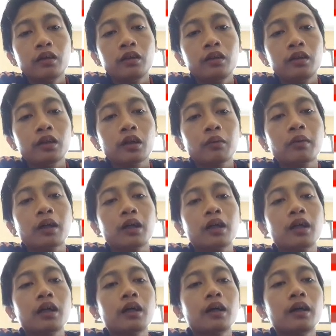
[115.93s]
Yang
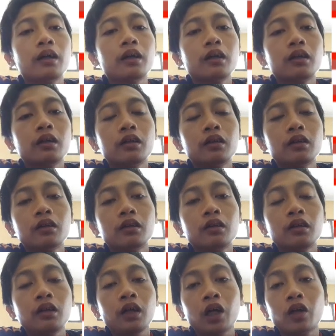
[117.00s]
mana
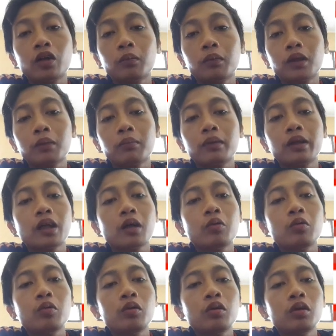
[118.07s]
kalau teman-teman
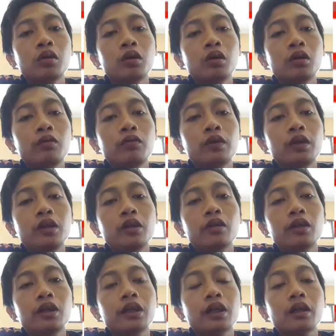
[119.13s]
tahu video
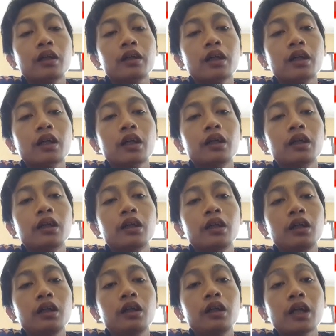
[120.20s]
di channel saya
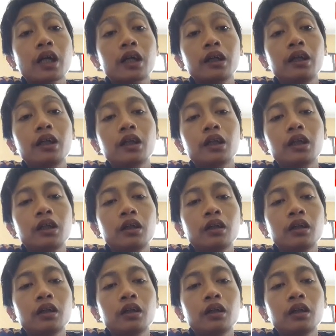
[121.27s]
ini yang ini